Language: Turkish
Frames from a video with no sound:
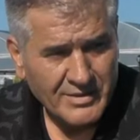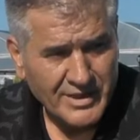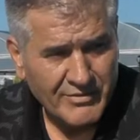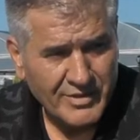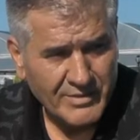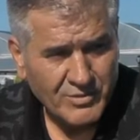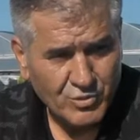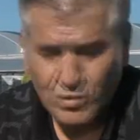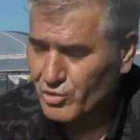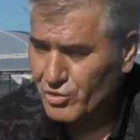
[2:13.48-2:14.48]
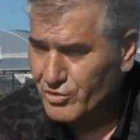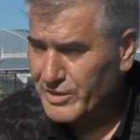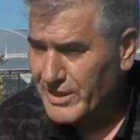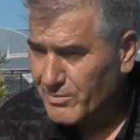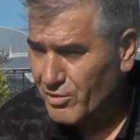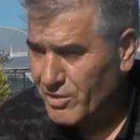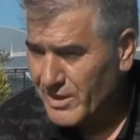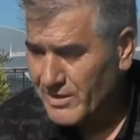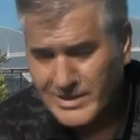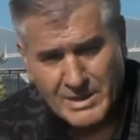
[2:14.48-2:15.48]
nevi düşünüyoruz yani
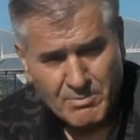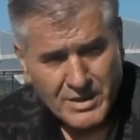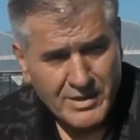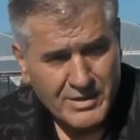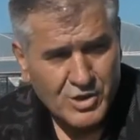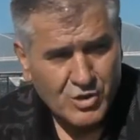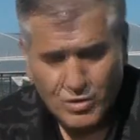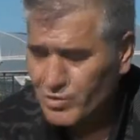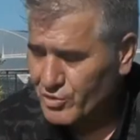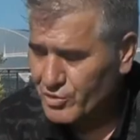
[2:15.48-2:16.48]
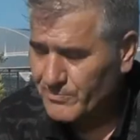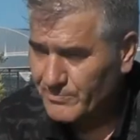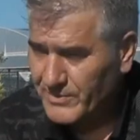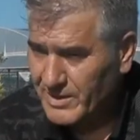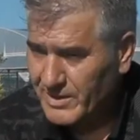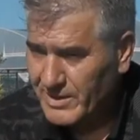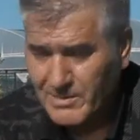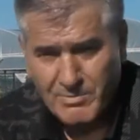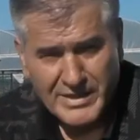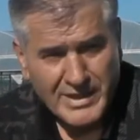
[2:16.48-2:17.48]
böyle yapmalarını istiyoruz.
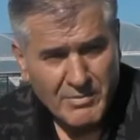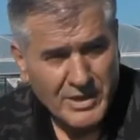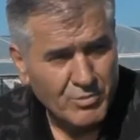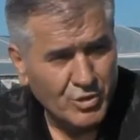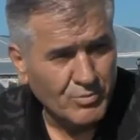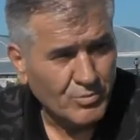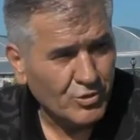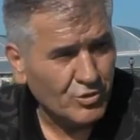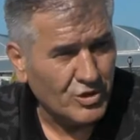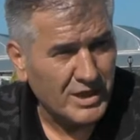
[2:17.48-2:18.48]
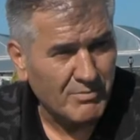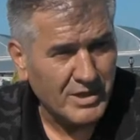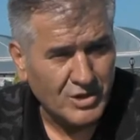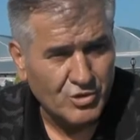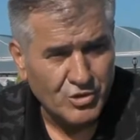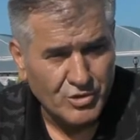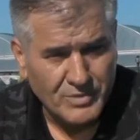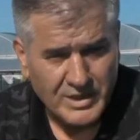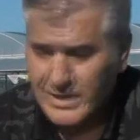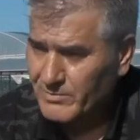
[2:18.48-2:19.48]
Ben de memnunum. Türkiye'mde
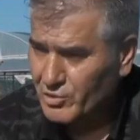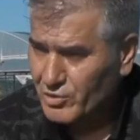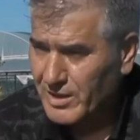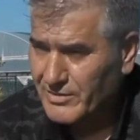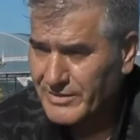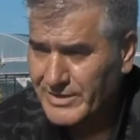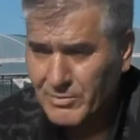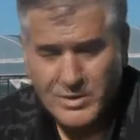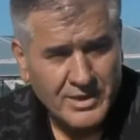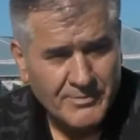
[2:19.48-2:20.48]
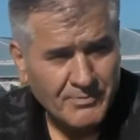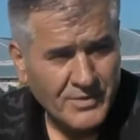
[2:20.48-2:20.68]
yaşıyorum diye şu anda tabii ki